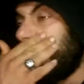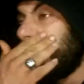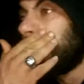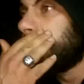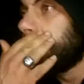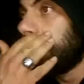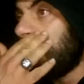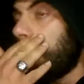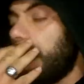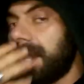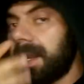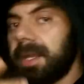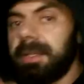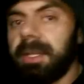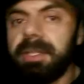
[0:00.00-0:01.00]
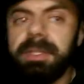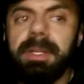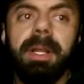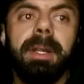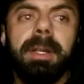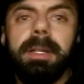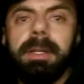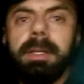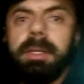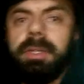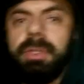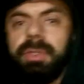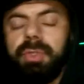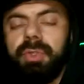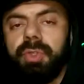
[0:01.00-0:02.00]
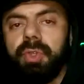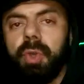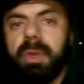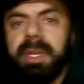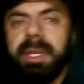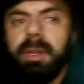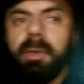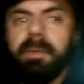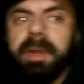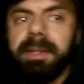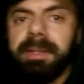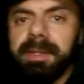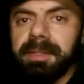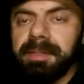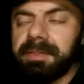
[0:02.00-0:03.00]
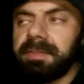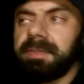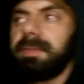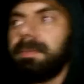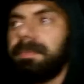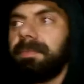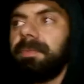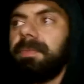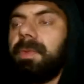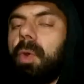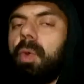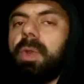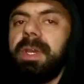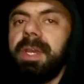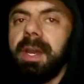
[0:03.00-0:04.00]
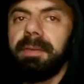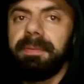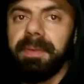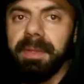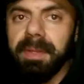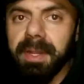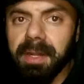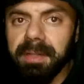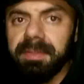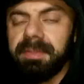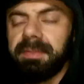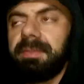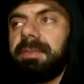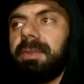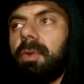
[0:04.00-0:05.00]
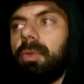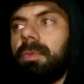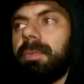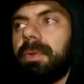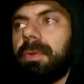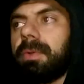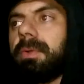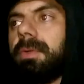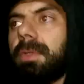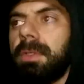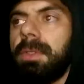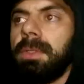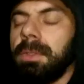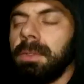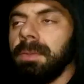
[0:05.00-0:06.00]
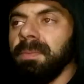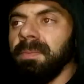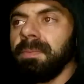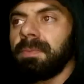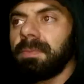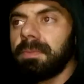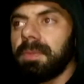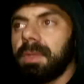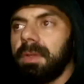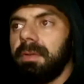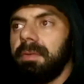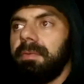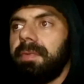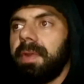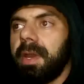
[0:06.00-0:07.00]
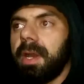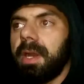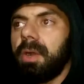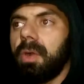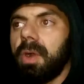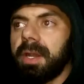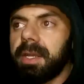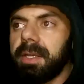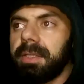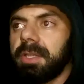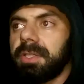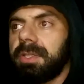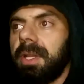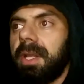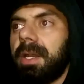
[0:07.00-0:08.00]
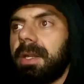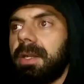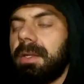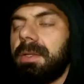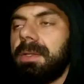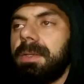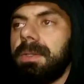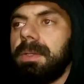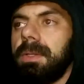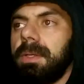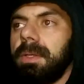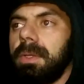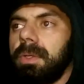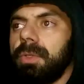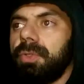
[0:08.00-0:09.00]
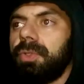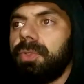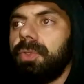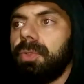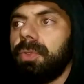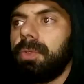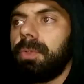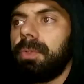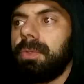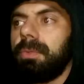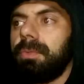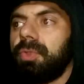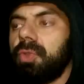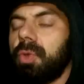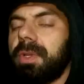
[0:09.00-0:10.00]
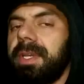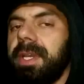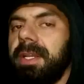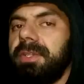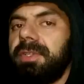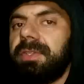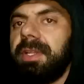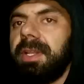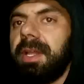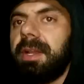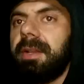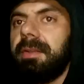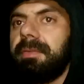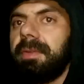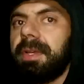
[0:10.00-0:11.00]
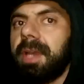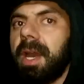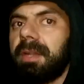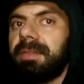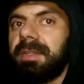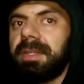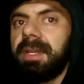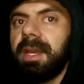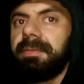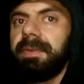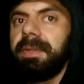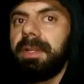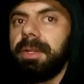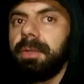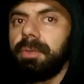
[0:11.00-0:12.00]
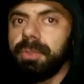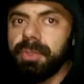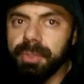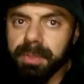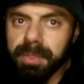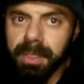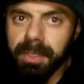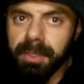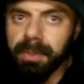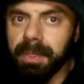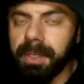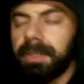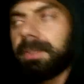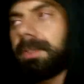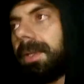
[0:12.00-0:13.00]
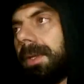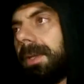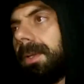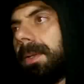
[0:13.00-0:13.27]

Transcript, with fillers: Şimdi o arkadaşlar şu çok kilo verdiniz ve o kıyafetler artık size olmuyor. Veya o arkadaşlar şu çok geliştiler ve artık kıyafetleri küçük geliyor genine.